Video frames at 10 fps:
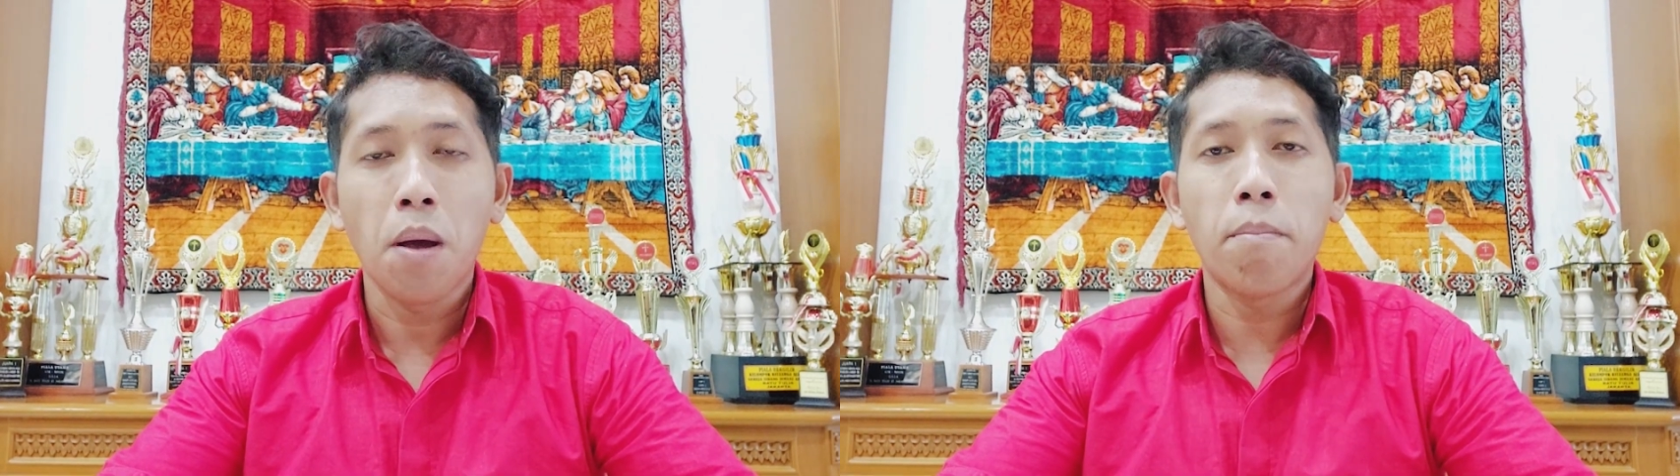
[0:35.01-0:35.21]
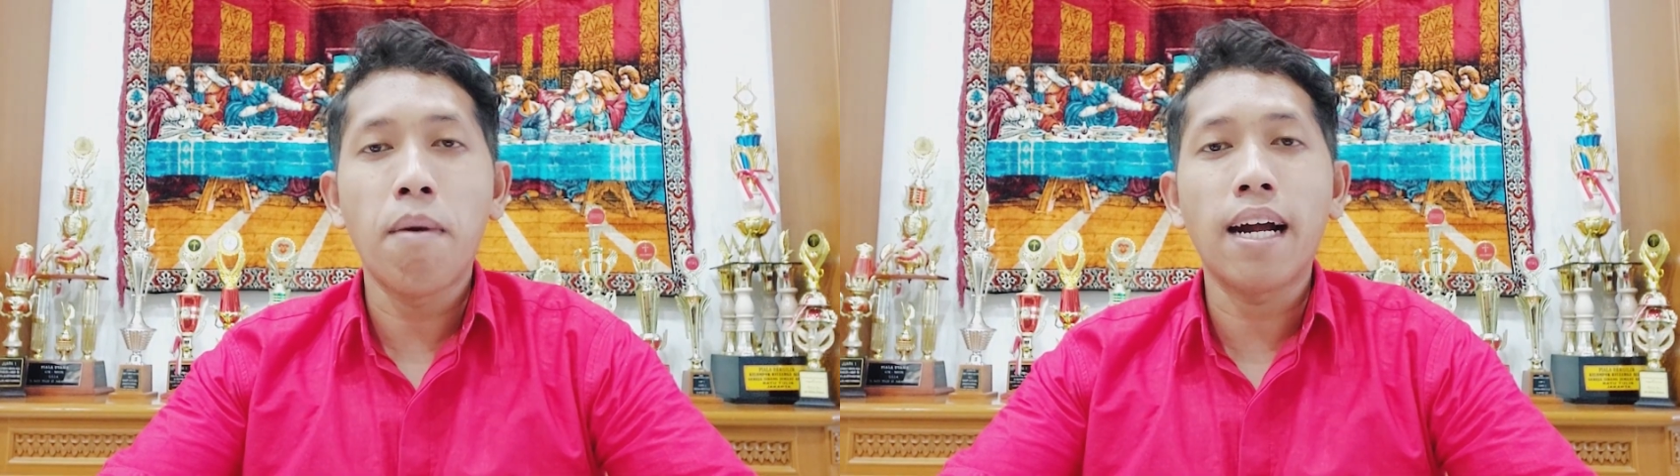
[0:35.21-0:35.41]

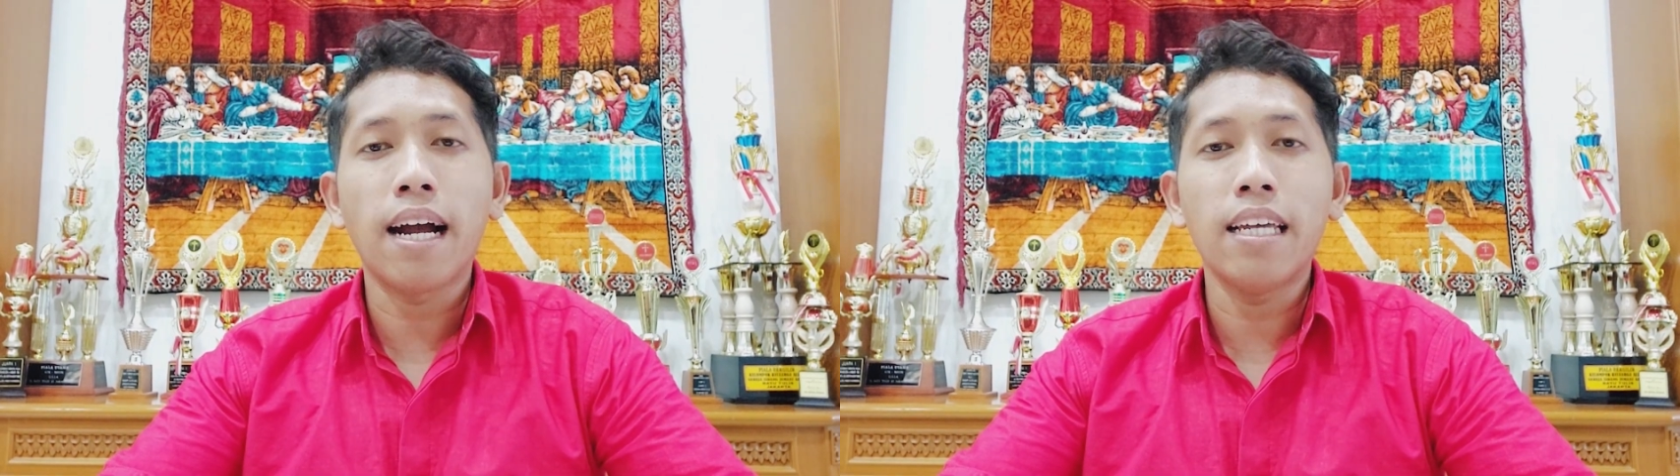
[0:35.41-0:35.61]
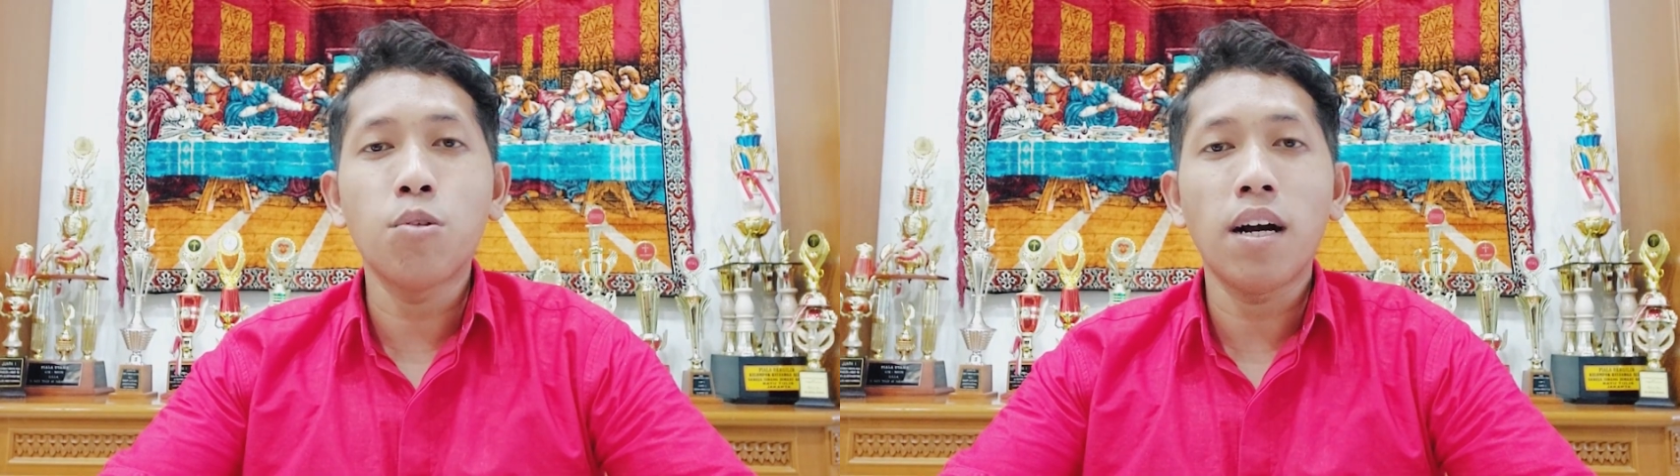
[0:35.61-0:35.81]
maka
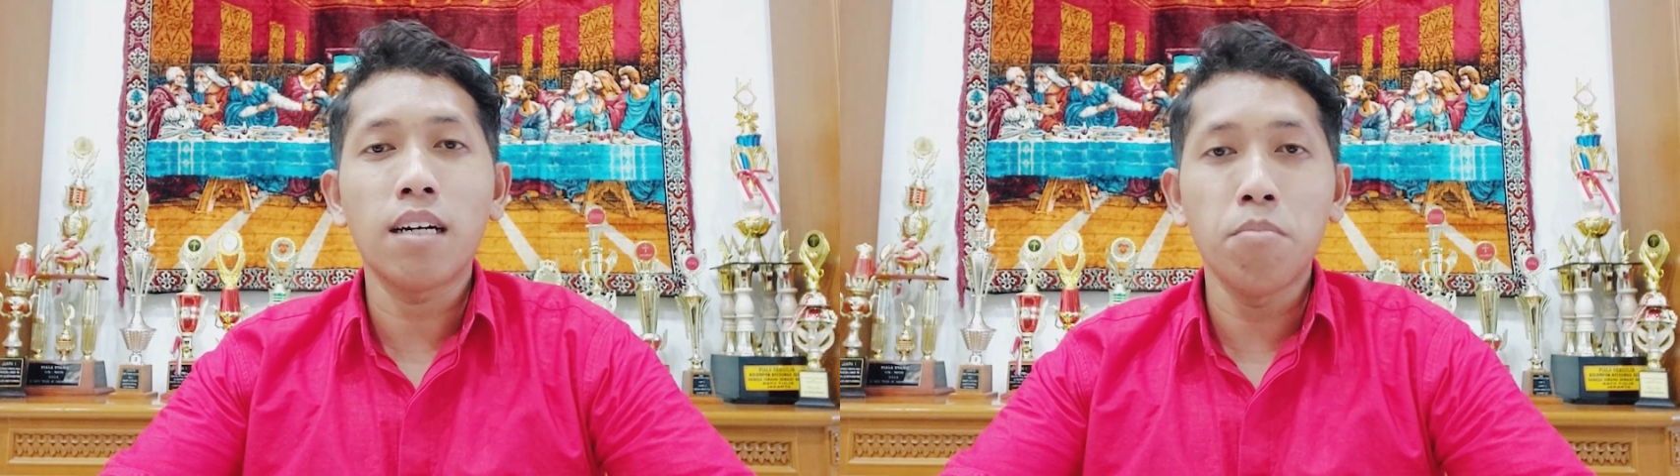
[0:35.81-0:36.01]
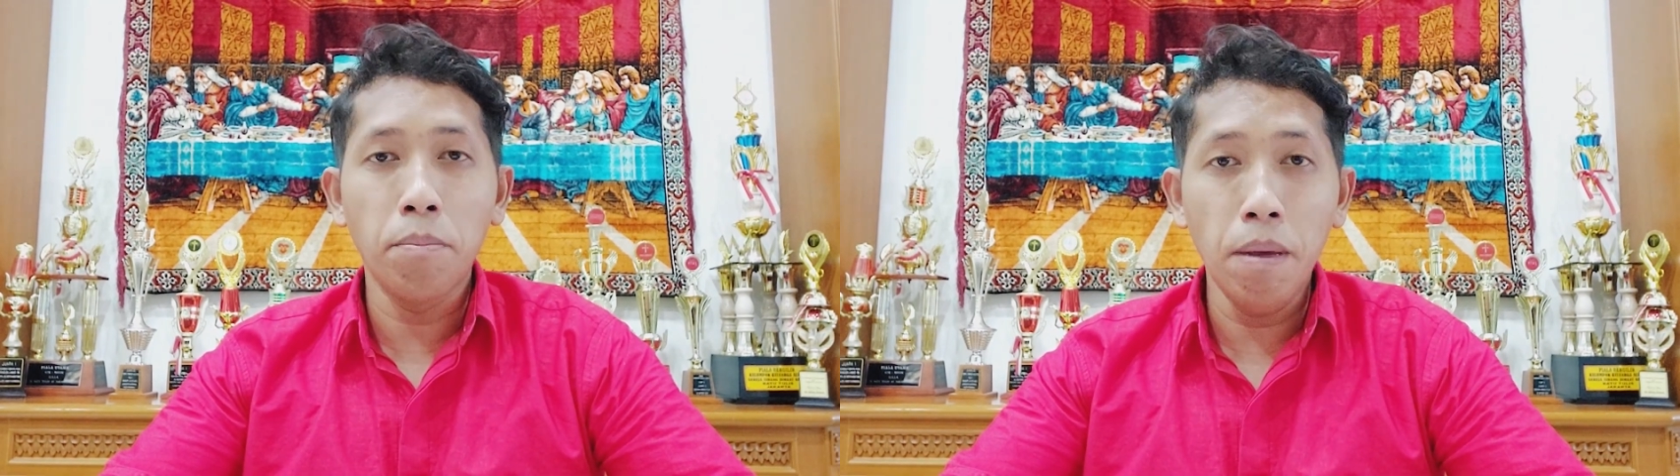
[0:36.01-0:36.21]
itu akan
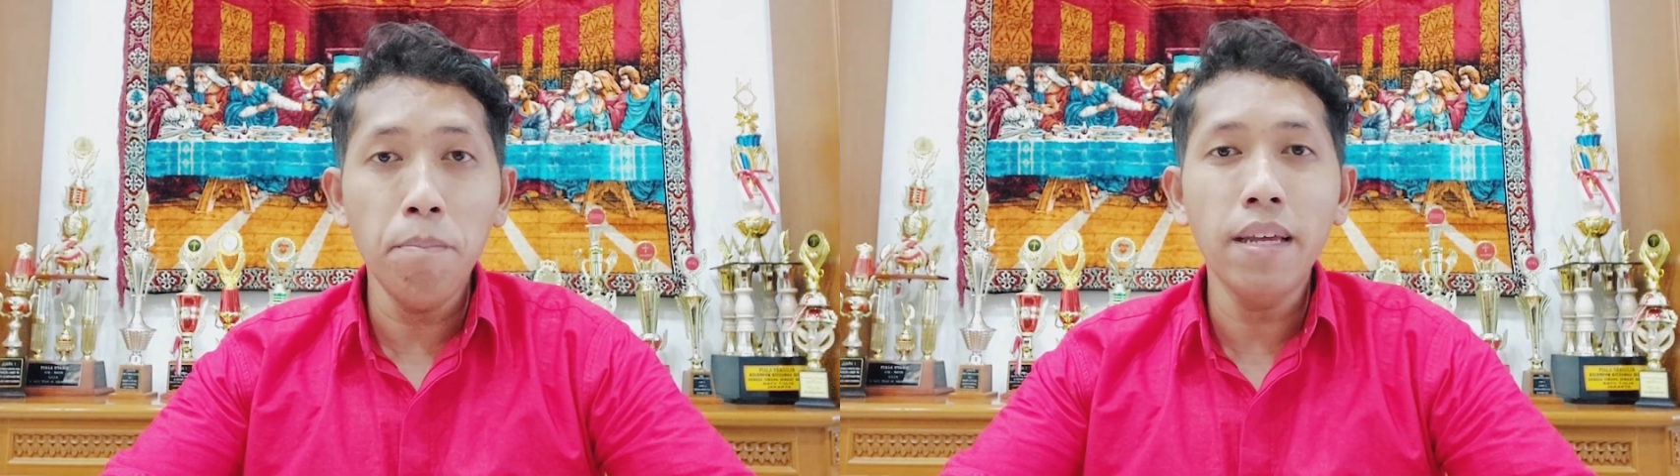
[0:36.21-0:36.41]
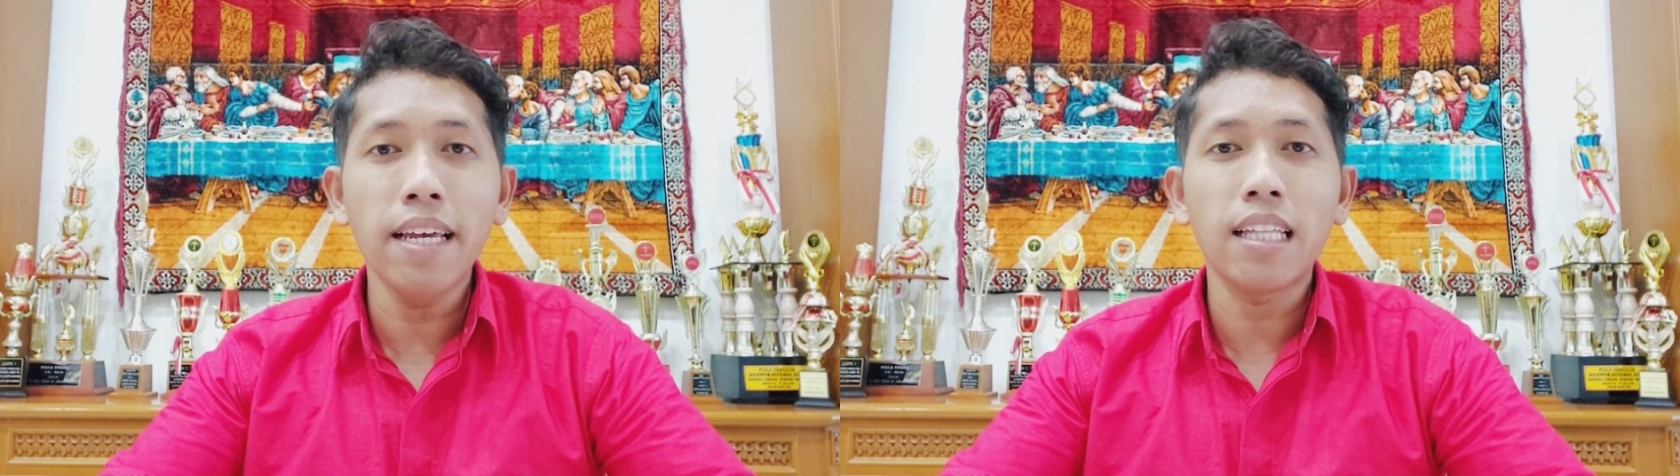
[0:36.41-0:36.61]
membimbing